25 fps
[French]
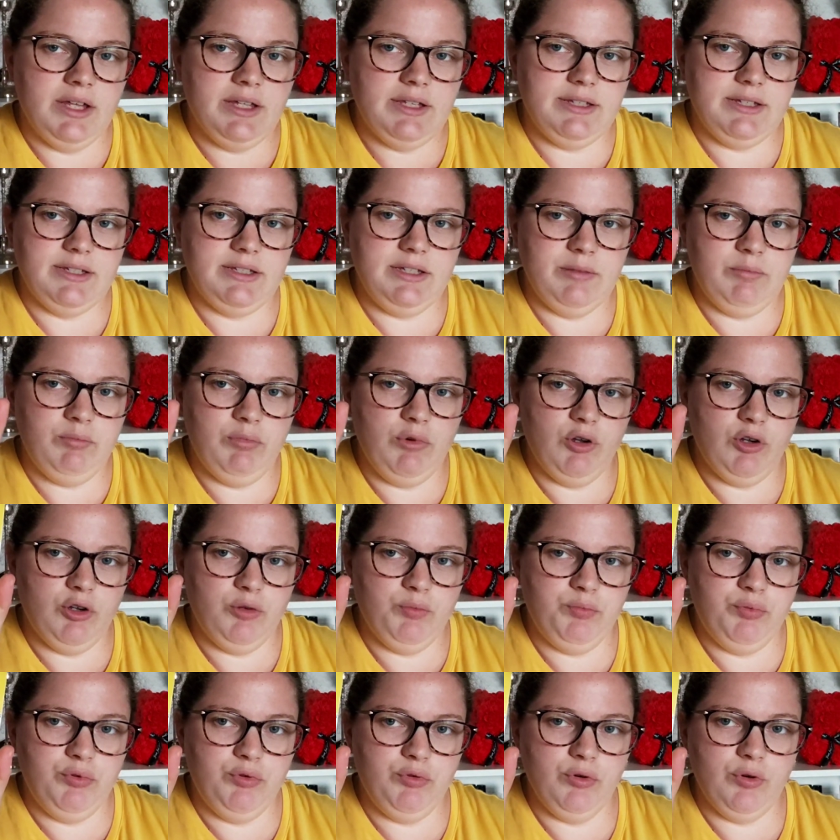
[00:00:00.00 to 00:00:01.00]
C'est des
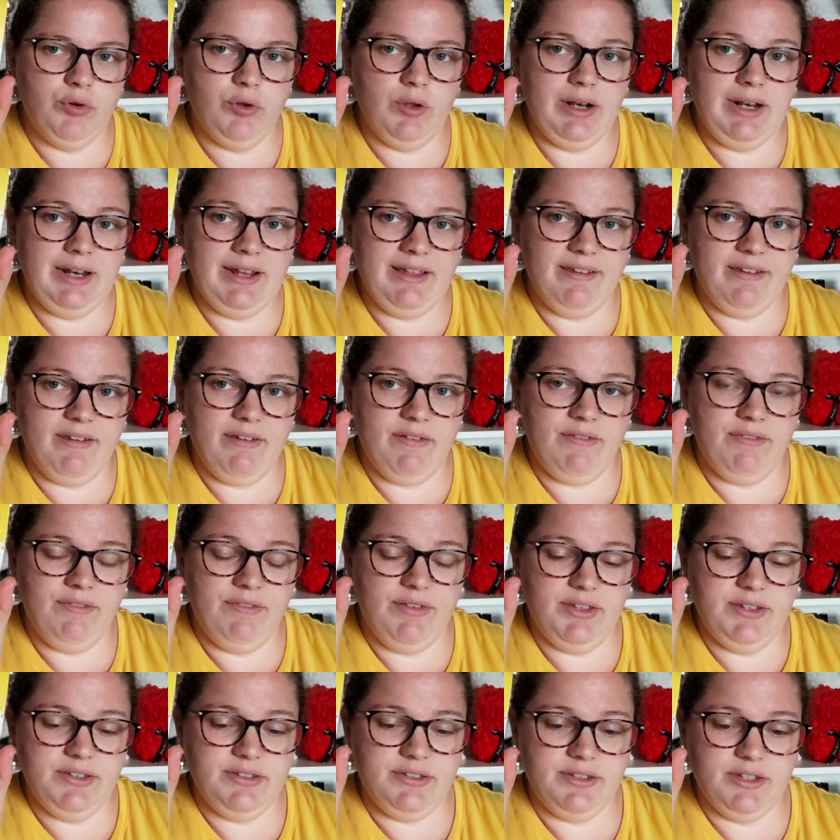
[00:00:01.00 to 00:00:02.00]
blocs pour les
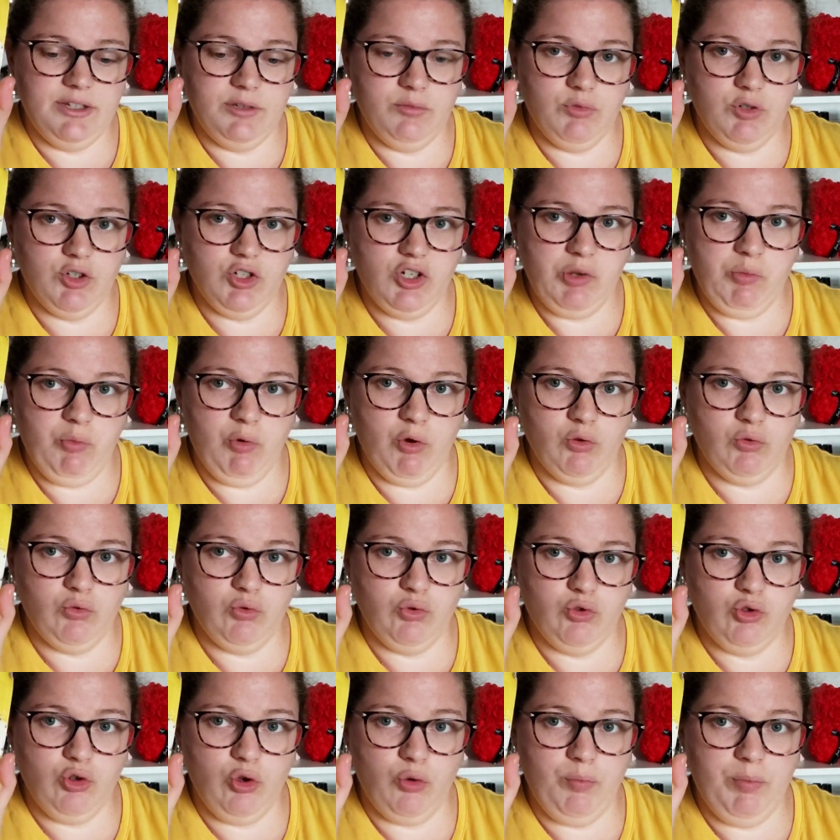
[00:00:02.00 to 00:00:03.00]
WC. Moi, je les prends
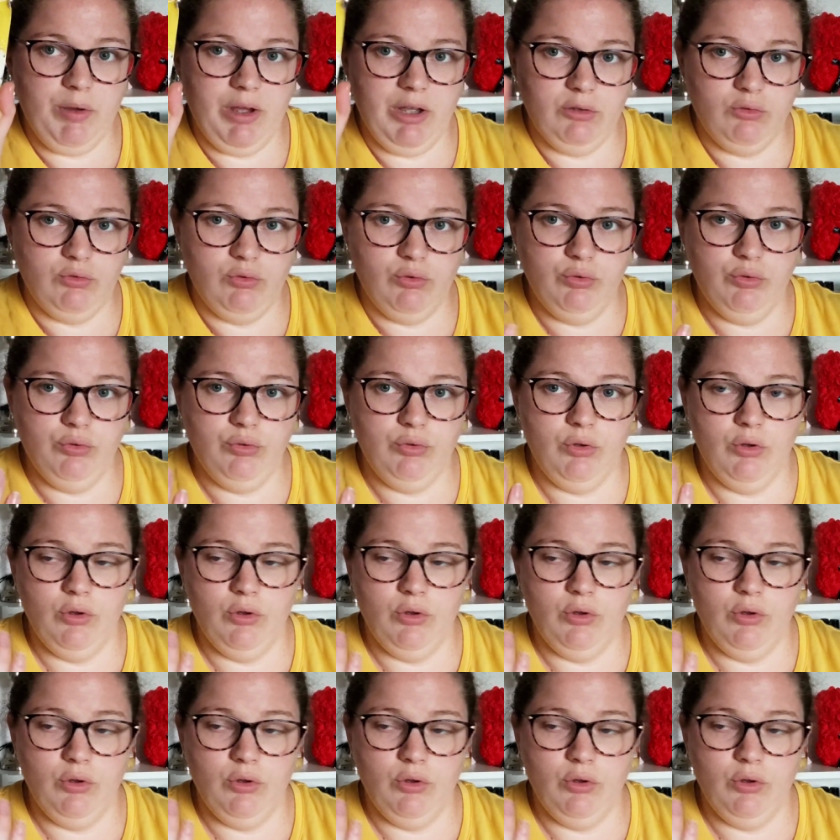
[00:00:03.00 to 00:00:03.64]
toujours par deux.